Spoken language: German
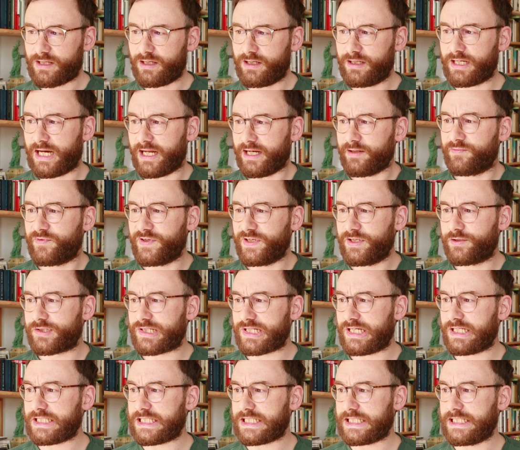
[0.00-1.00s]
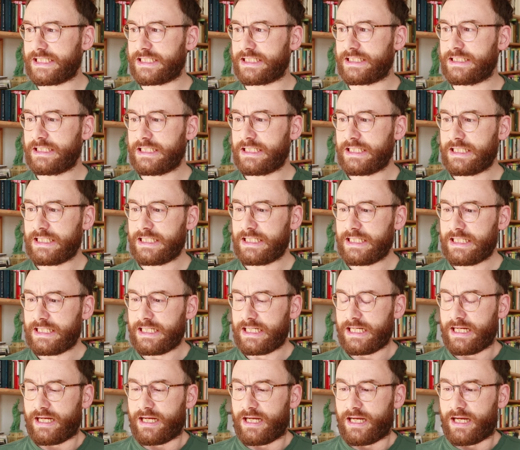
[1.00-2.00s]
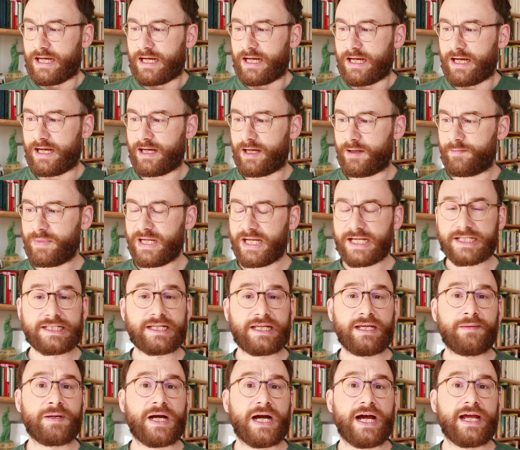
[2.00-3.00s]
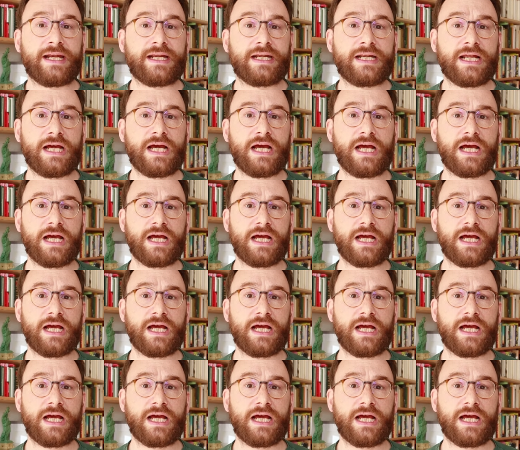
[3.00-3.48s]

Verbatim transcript: In einem Video sagt er, ähm, es gebe einen